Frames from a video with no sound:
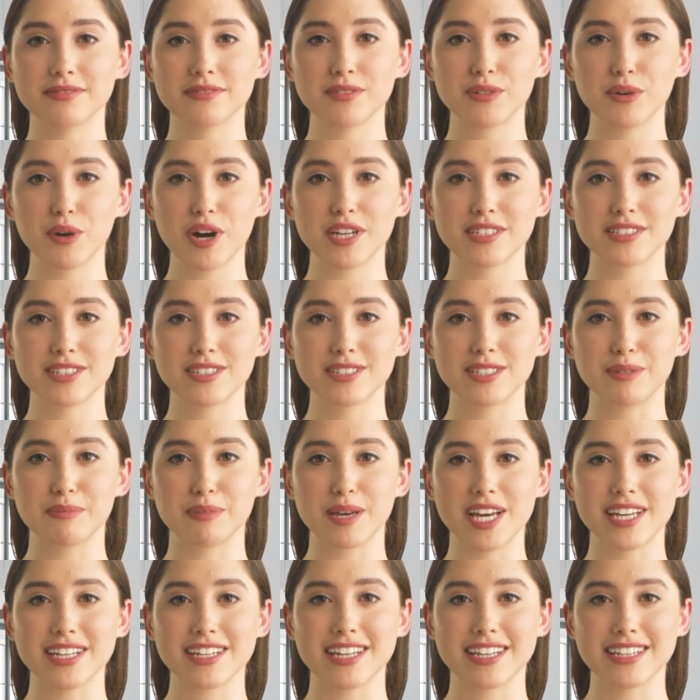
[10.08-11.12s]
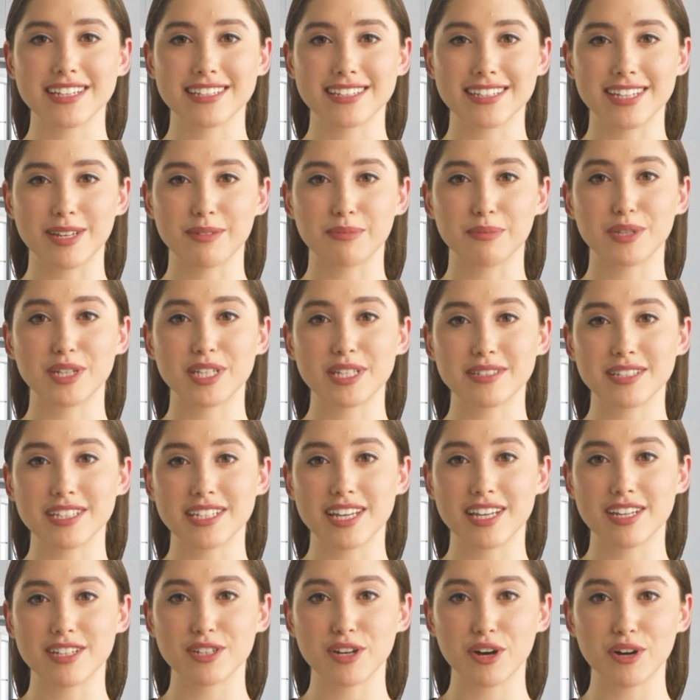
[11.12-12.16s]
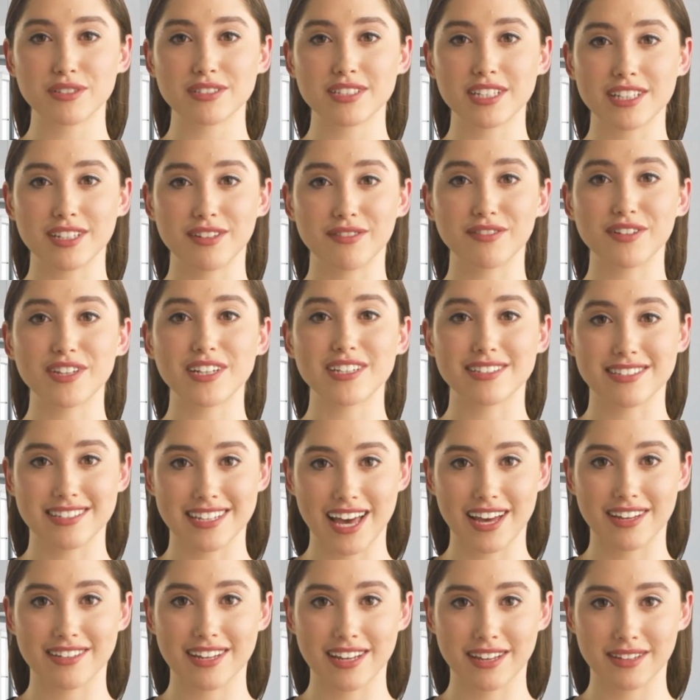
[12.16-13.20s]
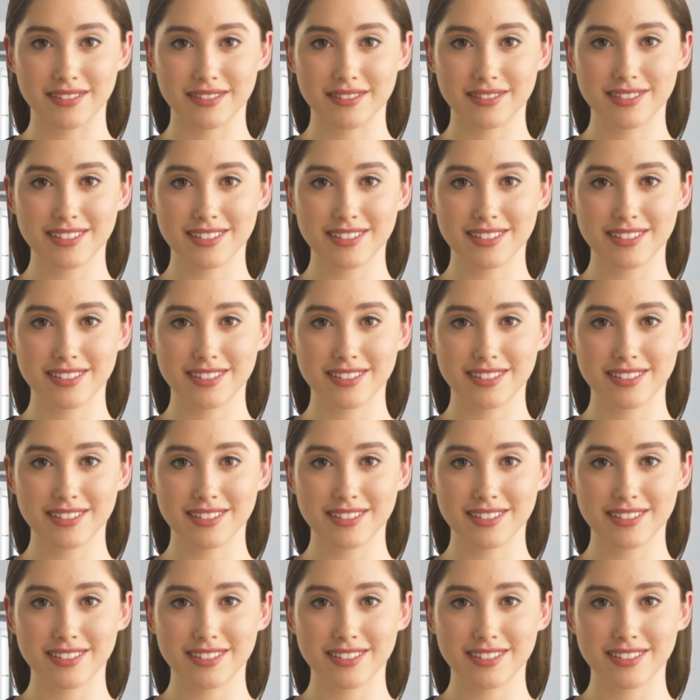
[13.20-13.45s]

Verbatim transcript: Quando si parla di simboli della raccolta differenziata,